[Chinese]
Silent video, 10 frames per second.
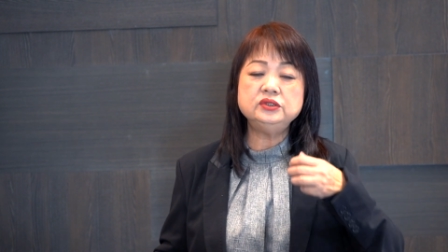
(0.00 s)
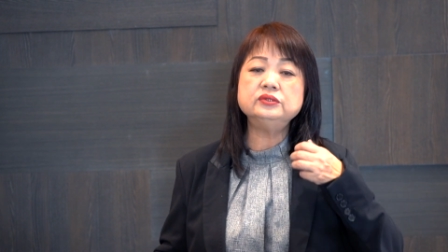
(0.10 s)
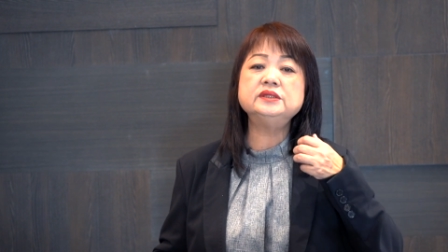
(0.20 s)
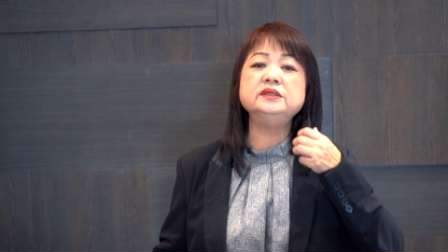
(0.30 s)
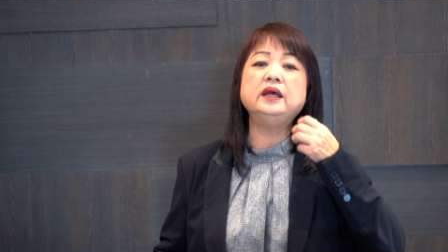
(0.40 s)

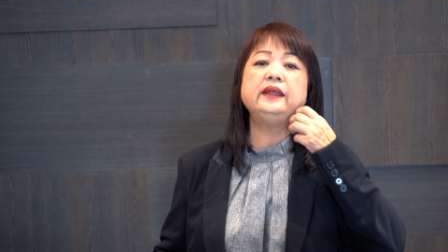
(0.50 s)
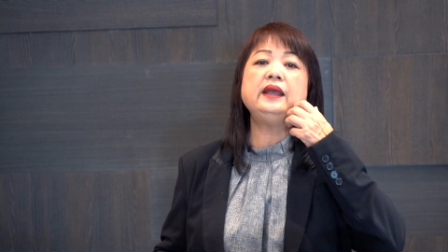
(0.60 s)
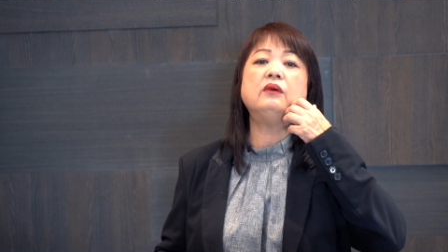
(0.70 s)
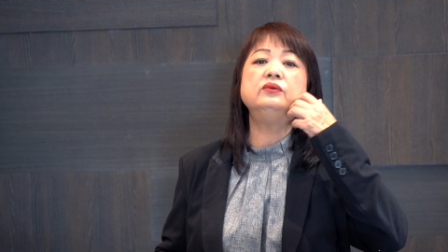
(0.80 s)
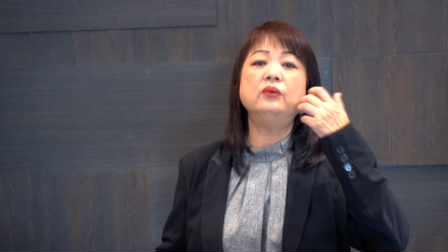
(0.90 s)
就是
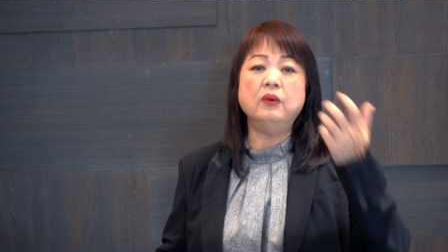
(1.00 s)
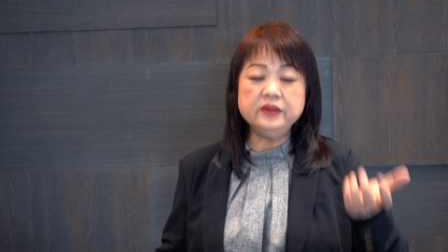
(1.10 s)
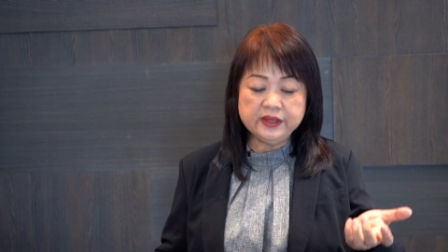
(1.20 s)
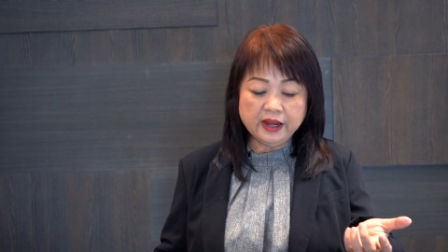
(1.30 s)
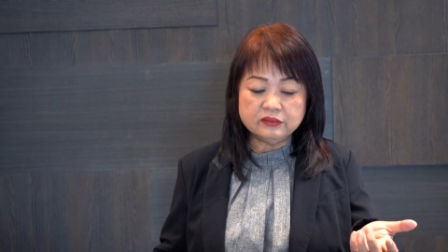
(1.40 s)
要
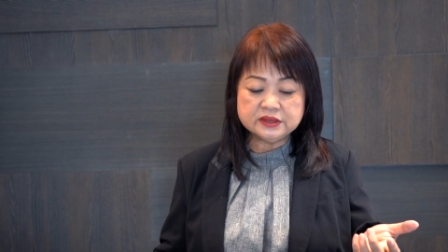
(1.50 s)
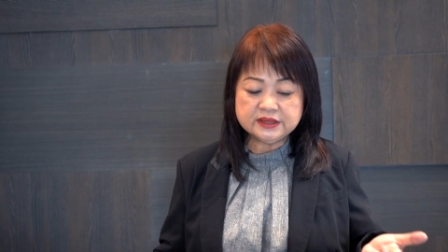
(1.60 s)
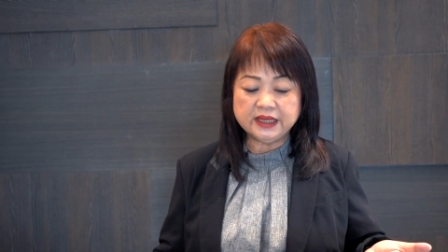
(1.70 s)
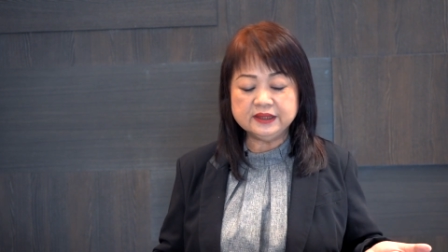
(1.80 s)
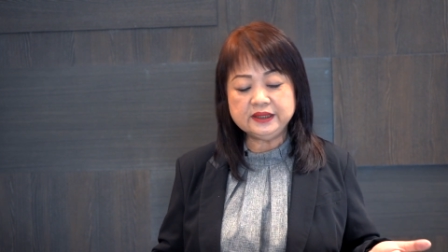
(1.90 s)
荣耀
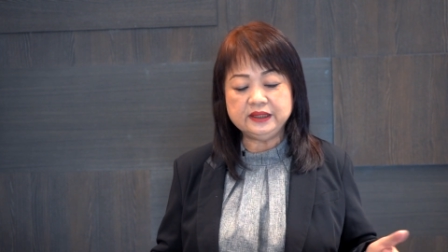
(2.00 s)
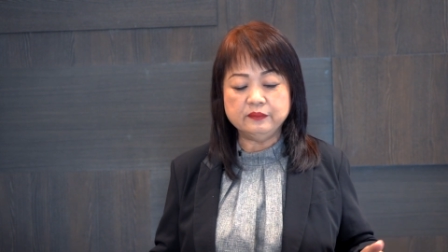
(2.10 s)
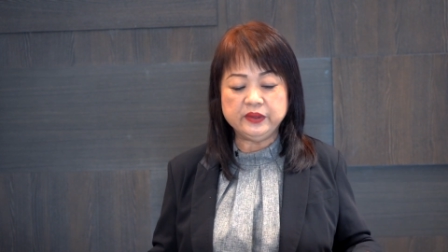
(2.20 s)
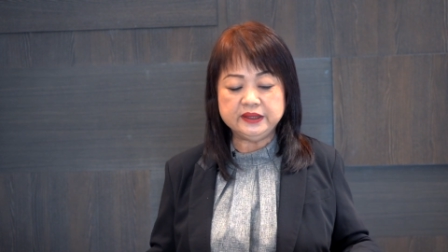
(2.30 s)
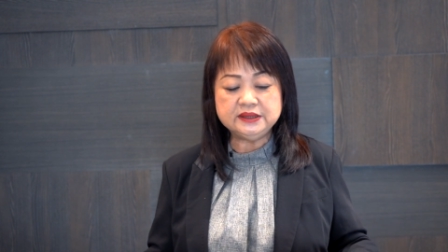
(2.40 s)
上帝
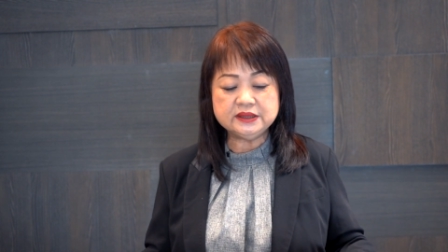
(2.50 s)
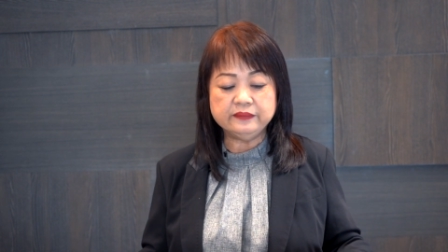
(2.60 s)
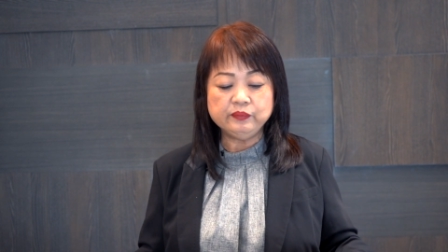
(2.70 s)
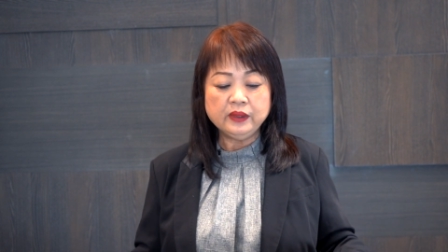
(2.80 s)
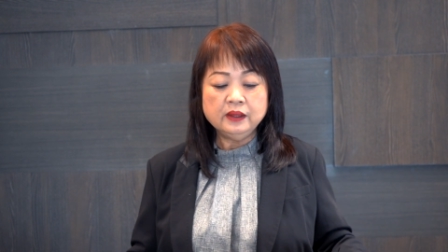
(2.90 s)
的名字。”